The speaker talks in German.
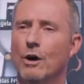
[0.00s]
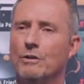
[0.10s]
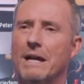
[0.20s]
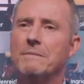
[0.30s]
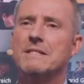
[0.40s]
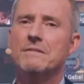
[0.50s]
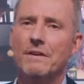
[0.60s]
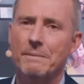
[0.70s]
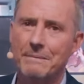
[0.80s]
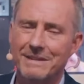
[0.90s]
Und damit sind
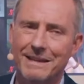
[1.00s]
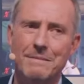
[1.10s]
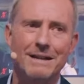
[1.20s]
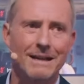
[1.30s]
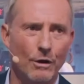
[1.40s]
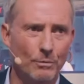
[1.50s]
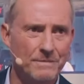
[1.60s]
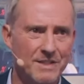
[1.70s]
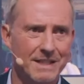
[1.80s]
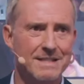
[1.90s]
wir beim Thema
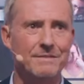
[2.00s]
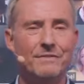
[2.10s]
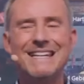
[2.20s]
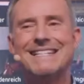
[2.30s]
Glaubenssätze. Wir